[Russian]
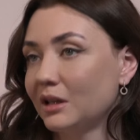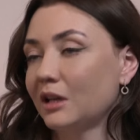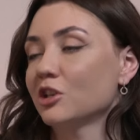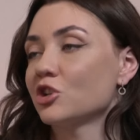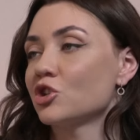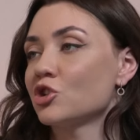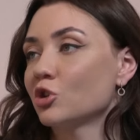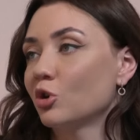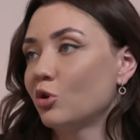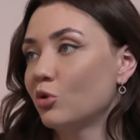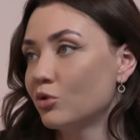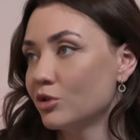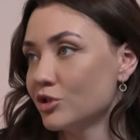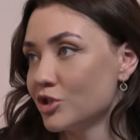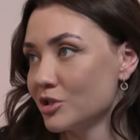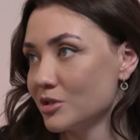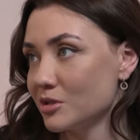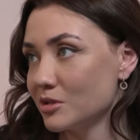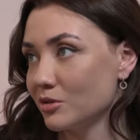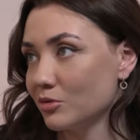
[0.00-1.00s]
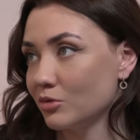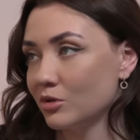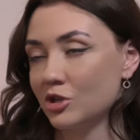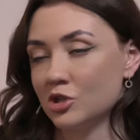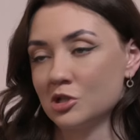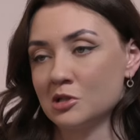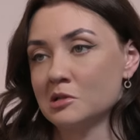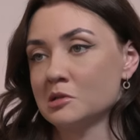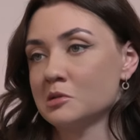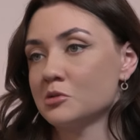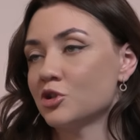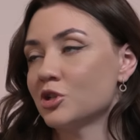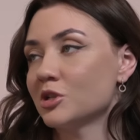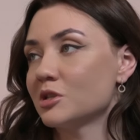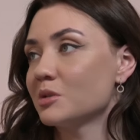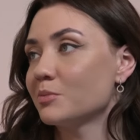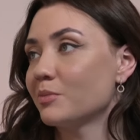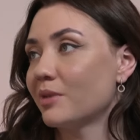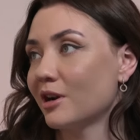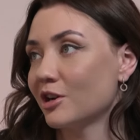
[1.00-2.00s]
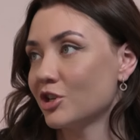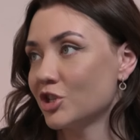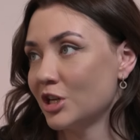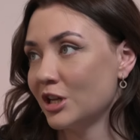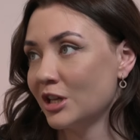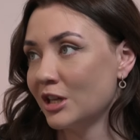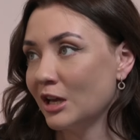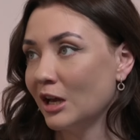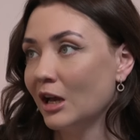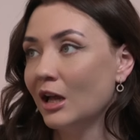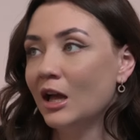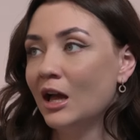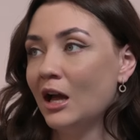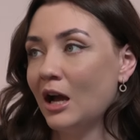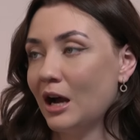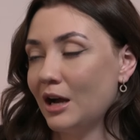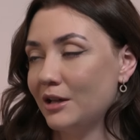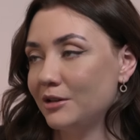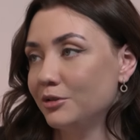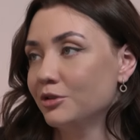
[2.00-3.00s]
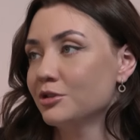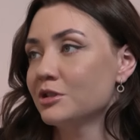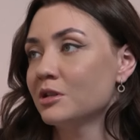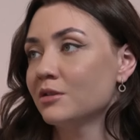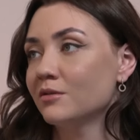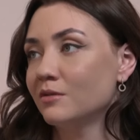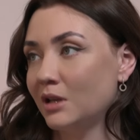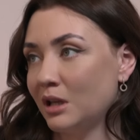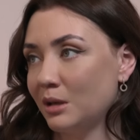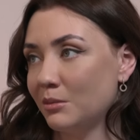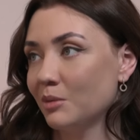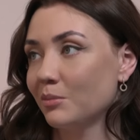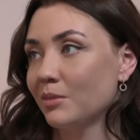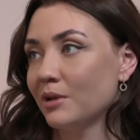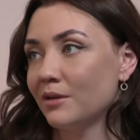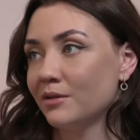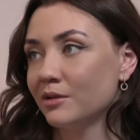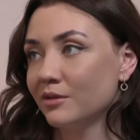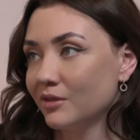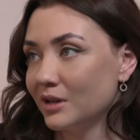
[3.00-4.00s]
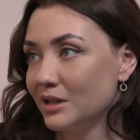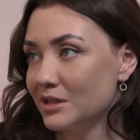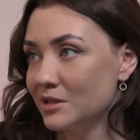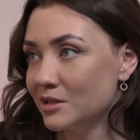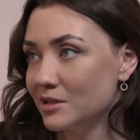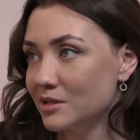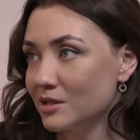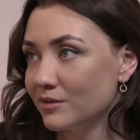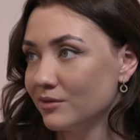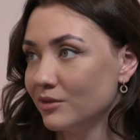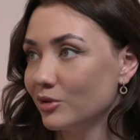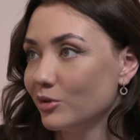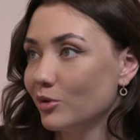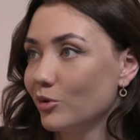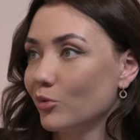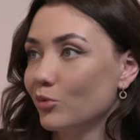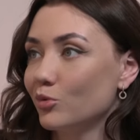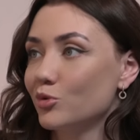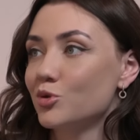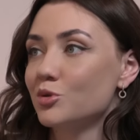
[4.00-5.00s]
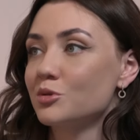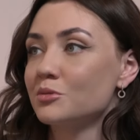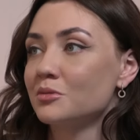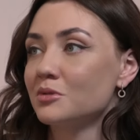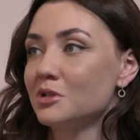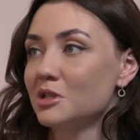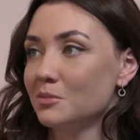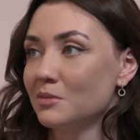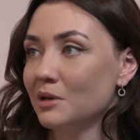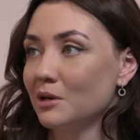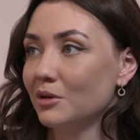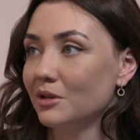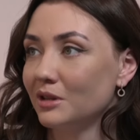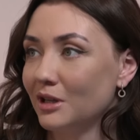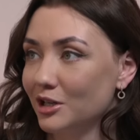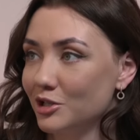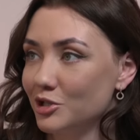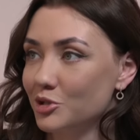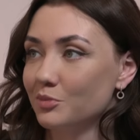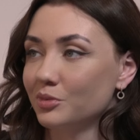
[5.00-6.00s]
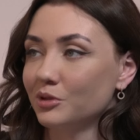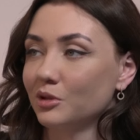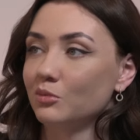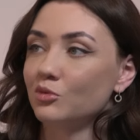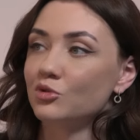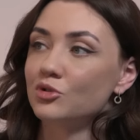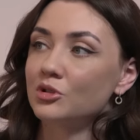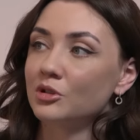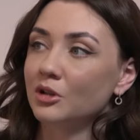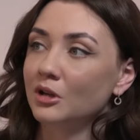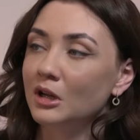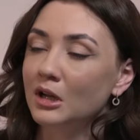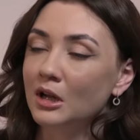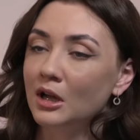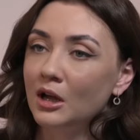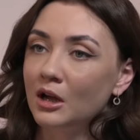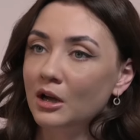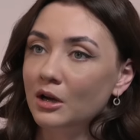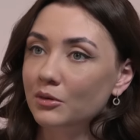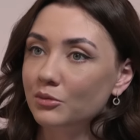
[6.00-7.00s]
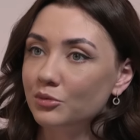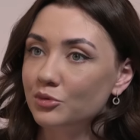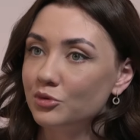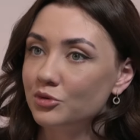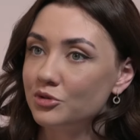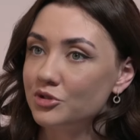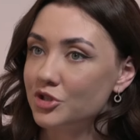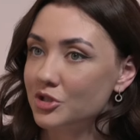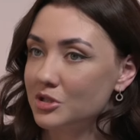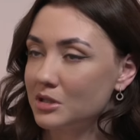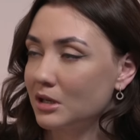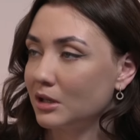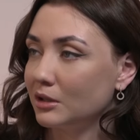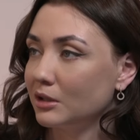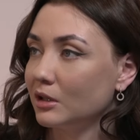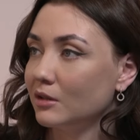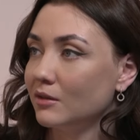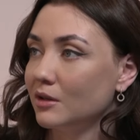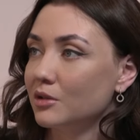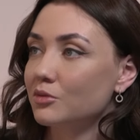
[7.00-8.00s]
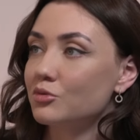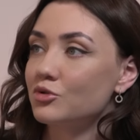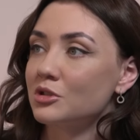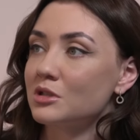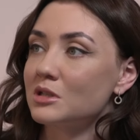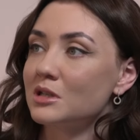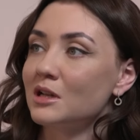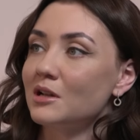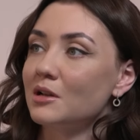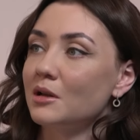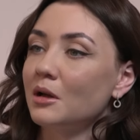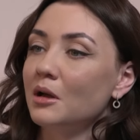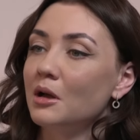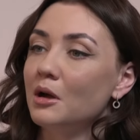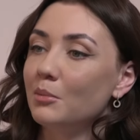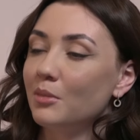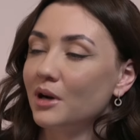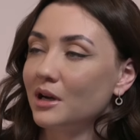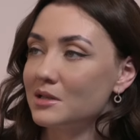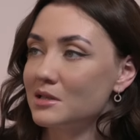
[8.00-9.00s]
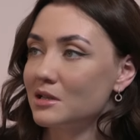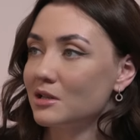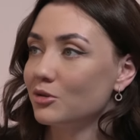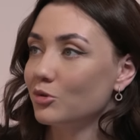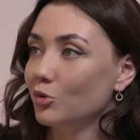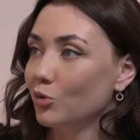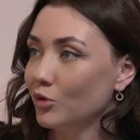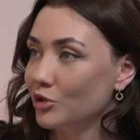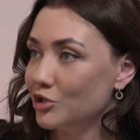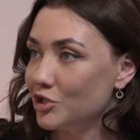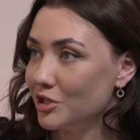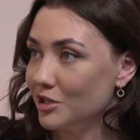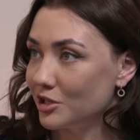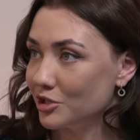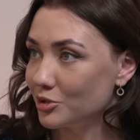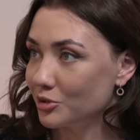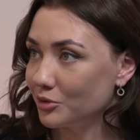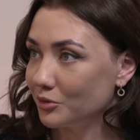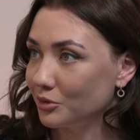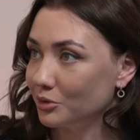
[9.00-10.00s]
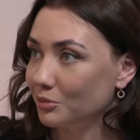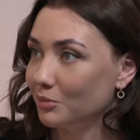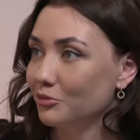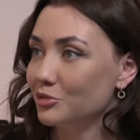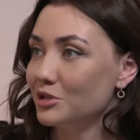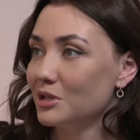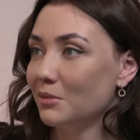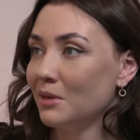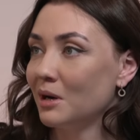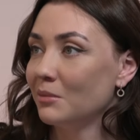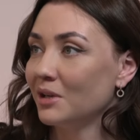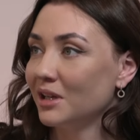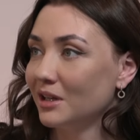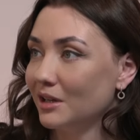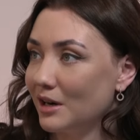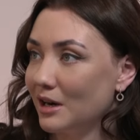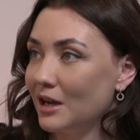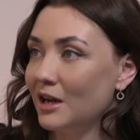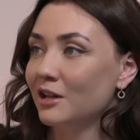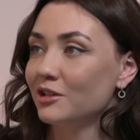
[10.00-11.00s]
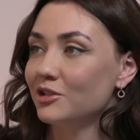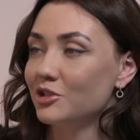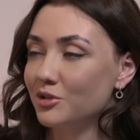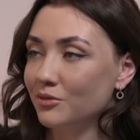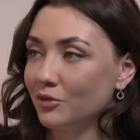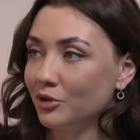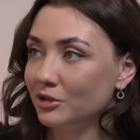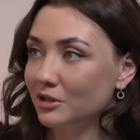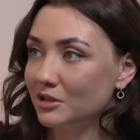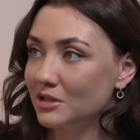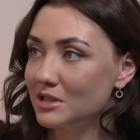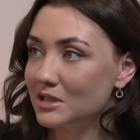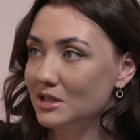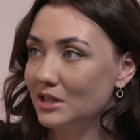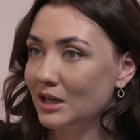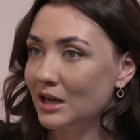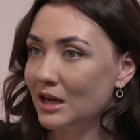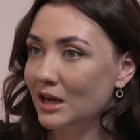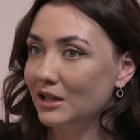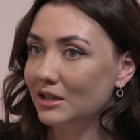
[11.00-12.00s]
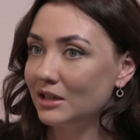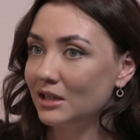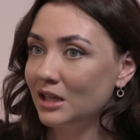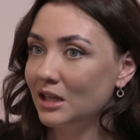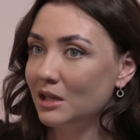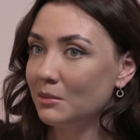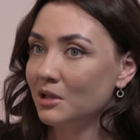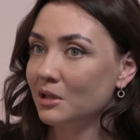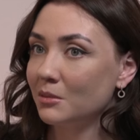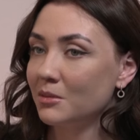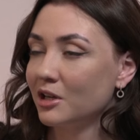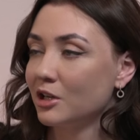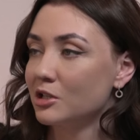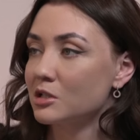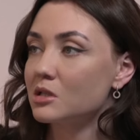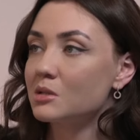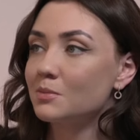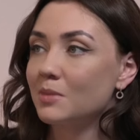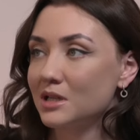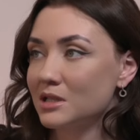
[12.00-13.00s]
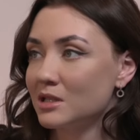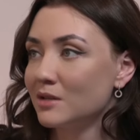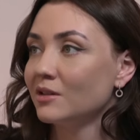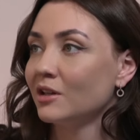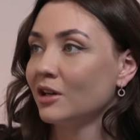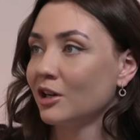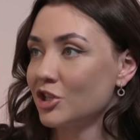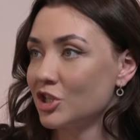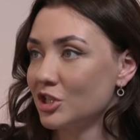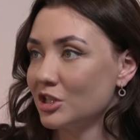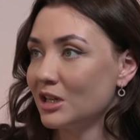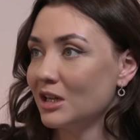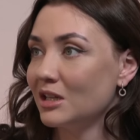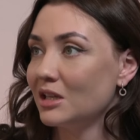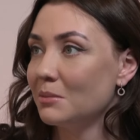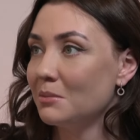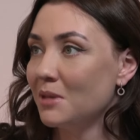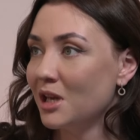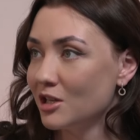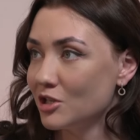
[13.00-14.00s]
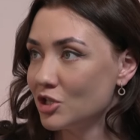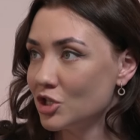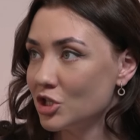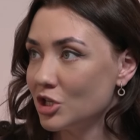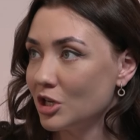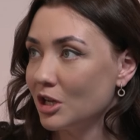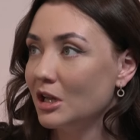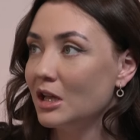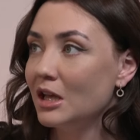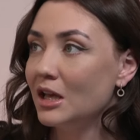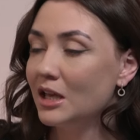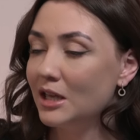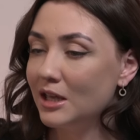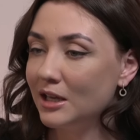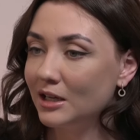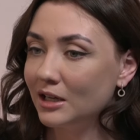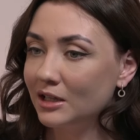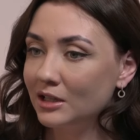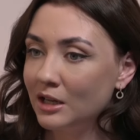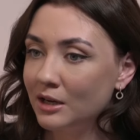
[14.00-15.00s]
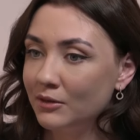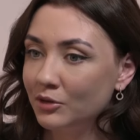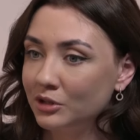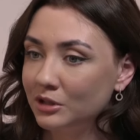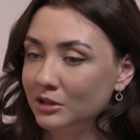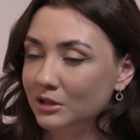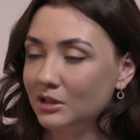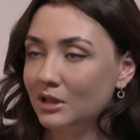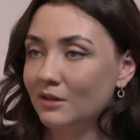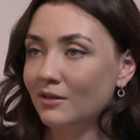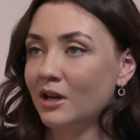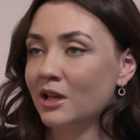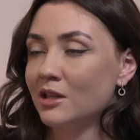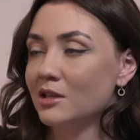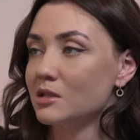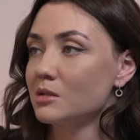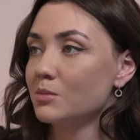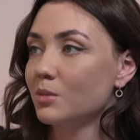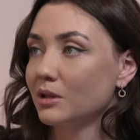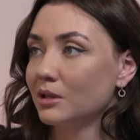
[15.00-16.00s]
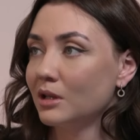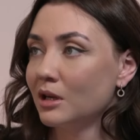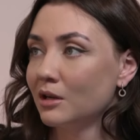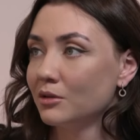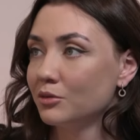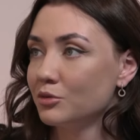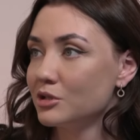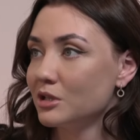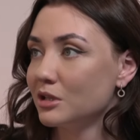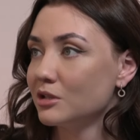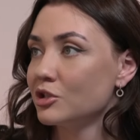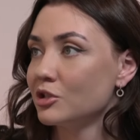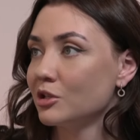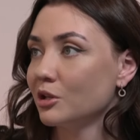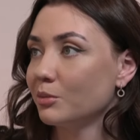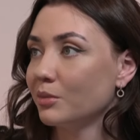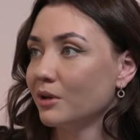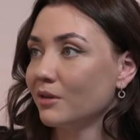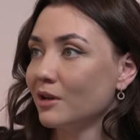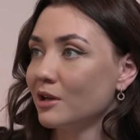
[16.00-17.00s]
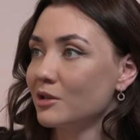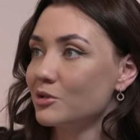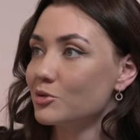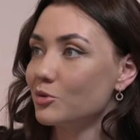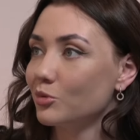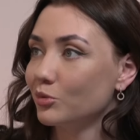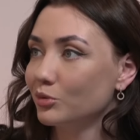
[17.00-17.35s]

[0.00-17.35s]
Конечно, хочется, но даже если случится поражение, она дает себе время плавно вкатиться в игру, чувствует себя иначе, потому что у нее сейчас, как она говорит, уже цели показать дочери, что вот у тебя мама играет, чего она достигает. И именно, мне кажется, спортивных ожиданий меньше, и когда вот это давление спадает, у тебя начинает появляться